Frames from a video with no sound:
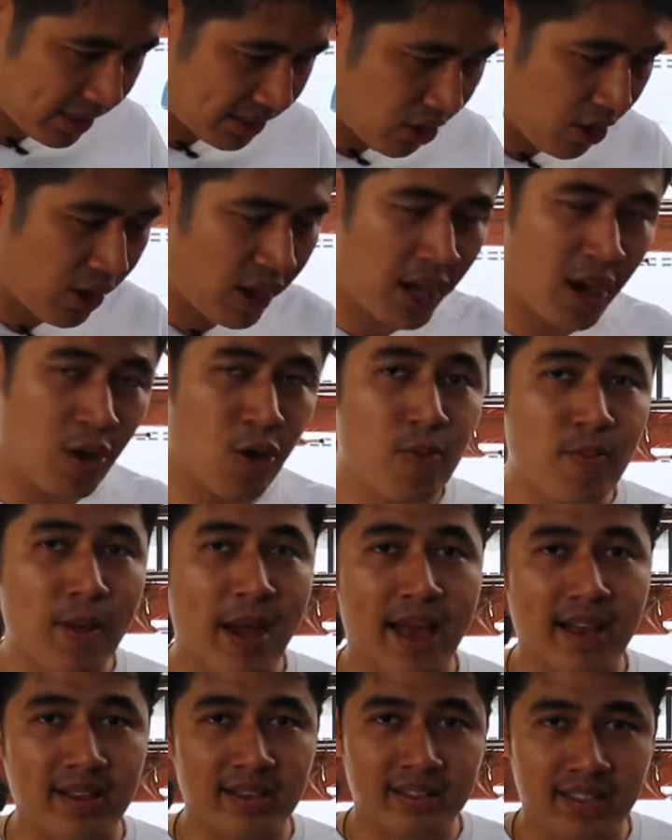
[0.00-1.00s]
งจะต้องเข้า
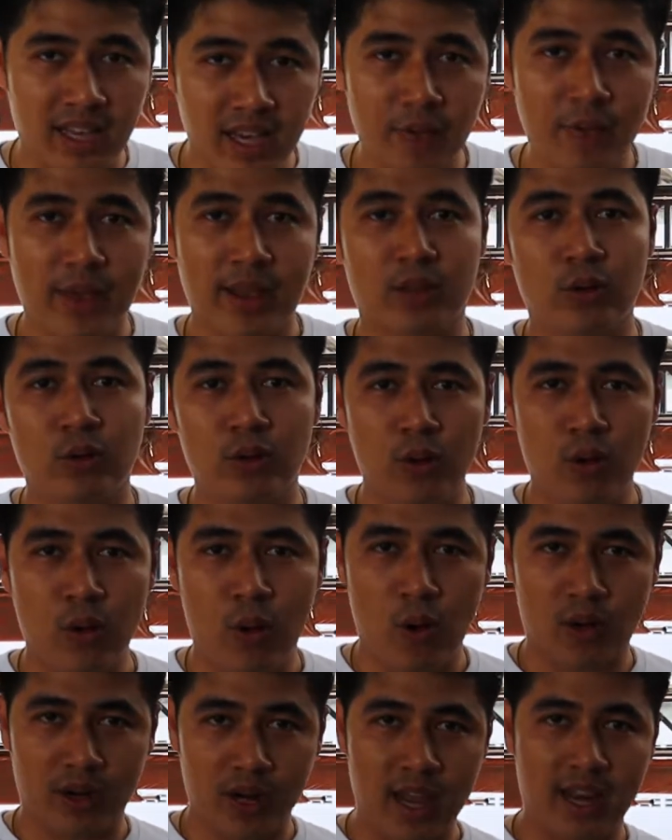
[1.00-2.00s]
มา เซอร์วิสทุก
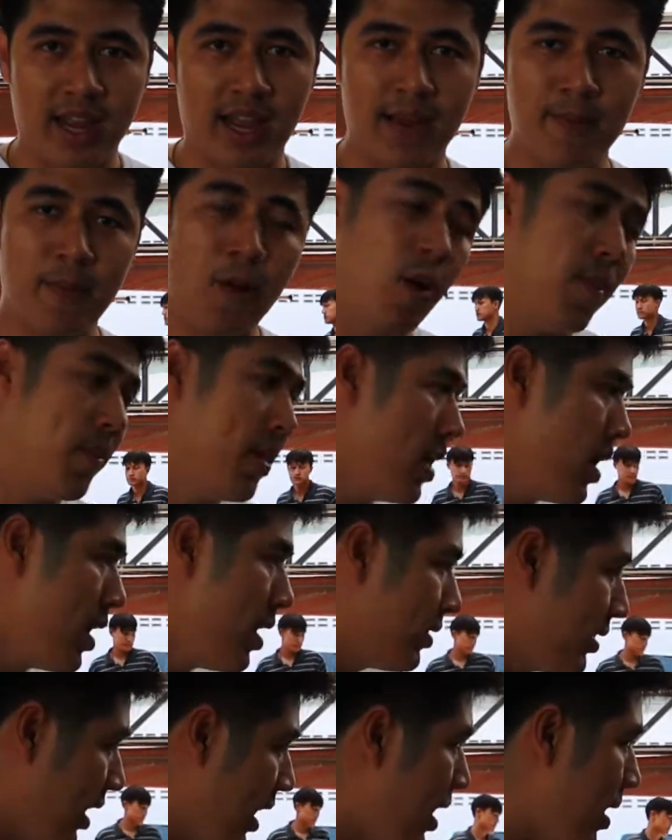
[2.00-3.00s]
ๆ 6 เดือนนะครับผม
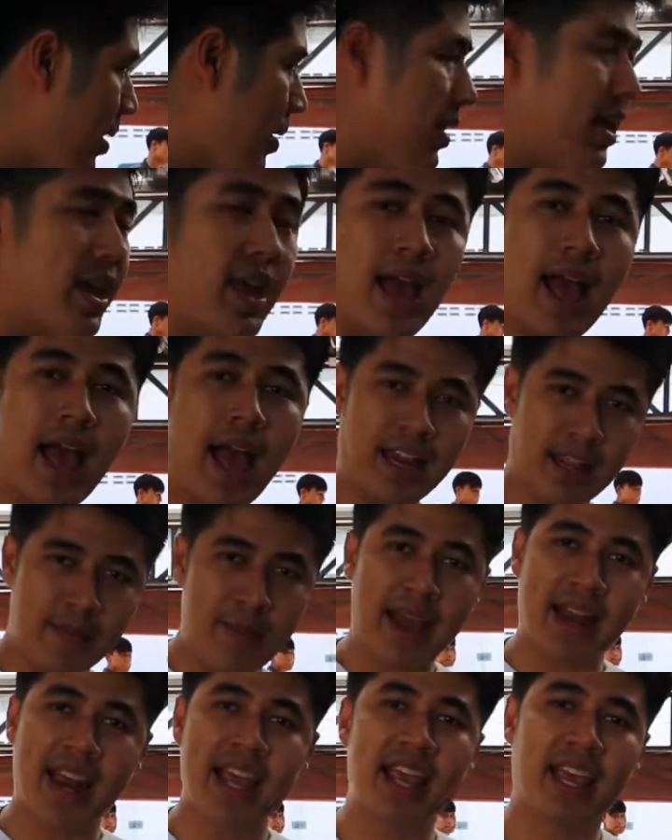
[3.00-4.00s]
ซึ่งอธิ
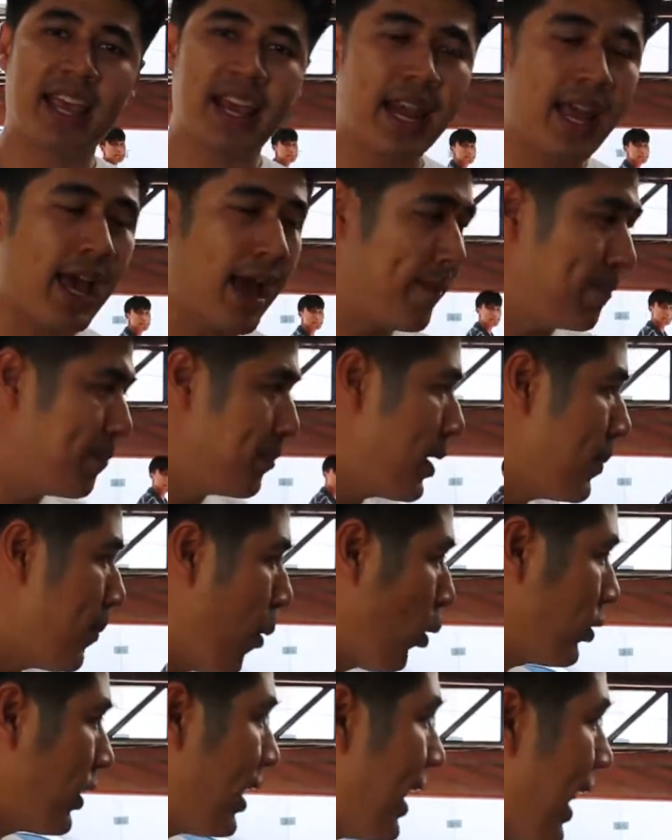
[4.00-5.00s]
บายได้อย่างนี้เลยครับ
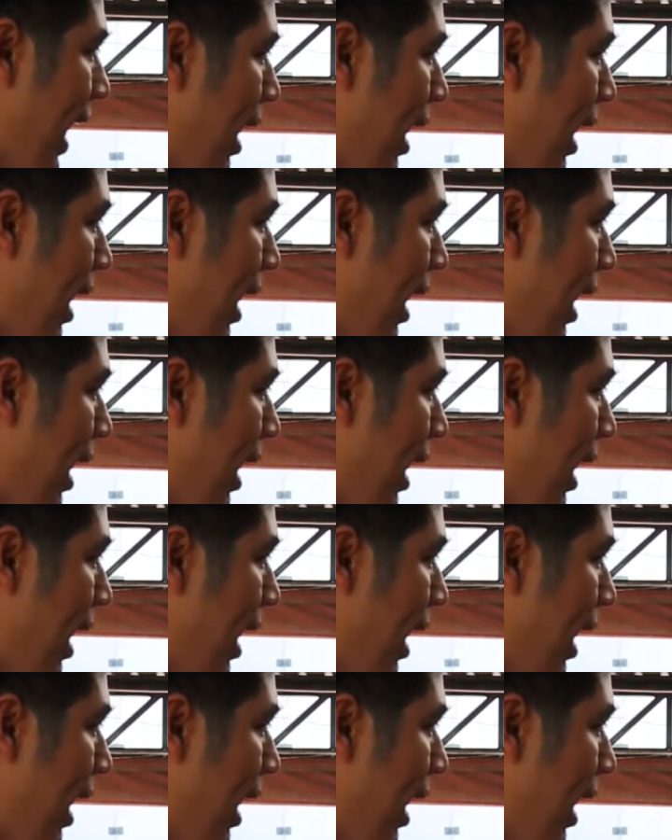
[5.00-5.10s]
ปกติ